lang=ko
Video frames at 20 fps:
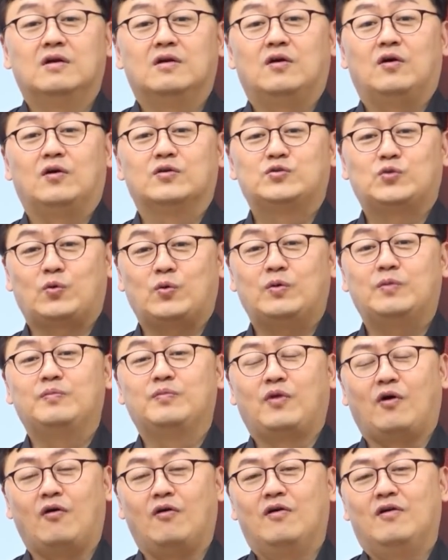어, 조금
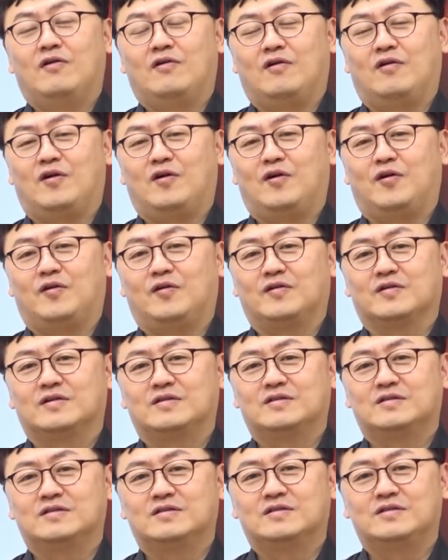더 어,
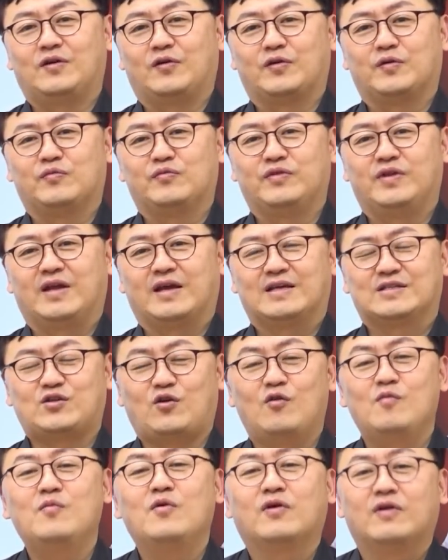그 여러분들에게
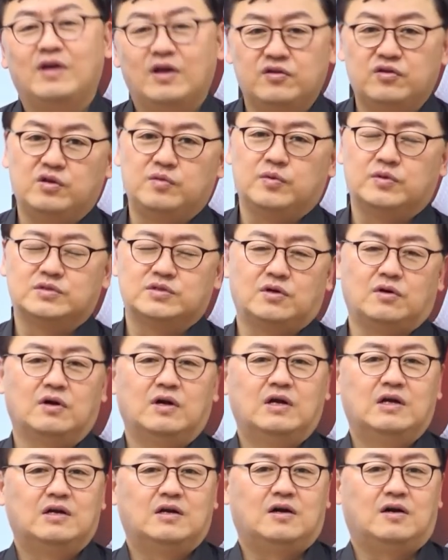설명을 해드리면서
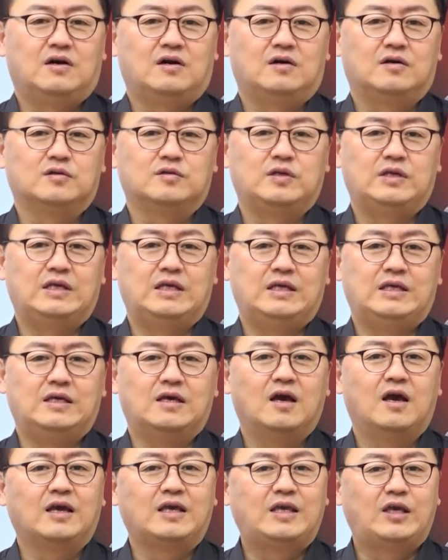어, 이
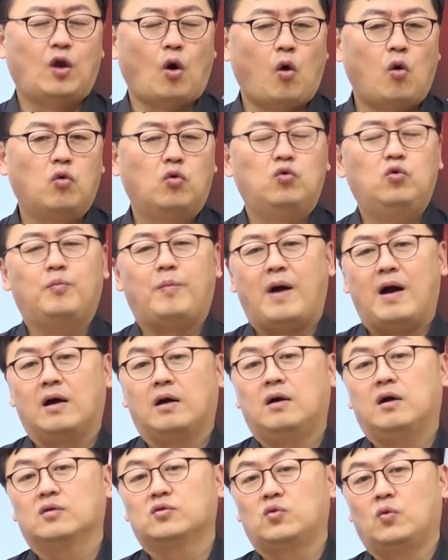겨울
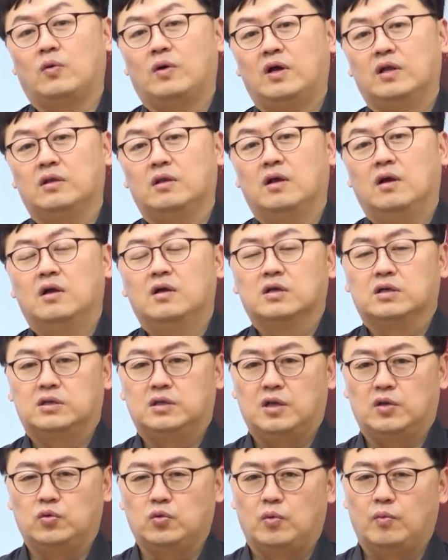방학 동안
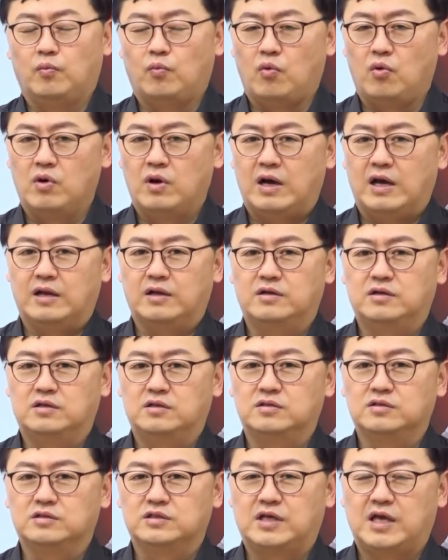그래도
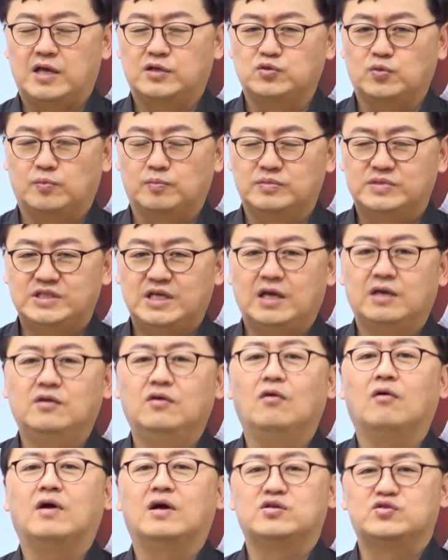뭔가를 이렇게 좀
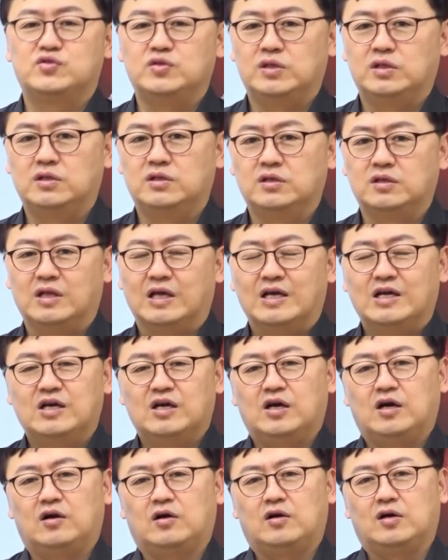챙겨갈 수 있는
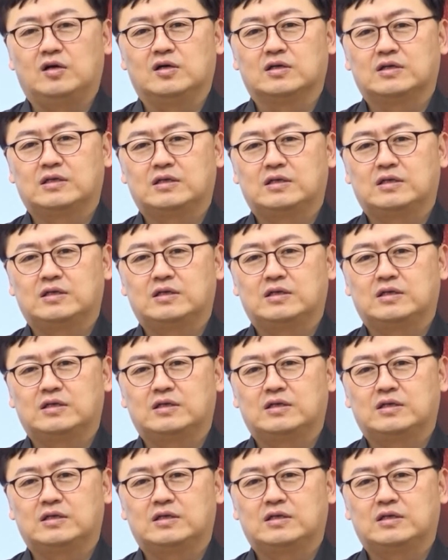어,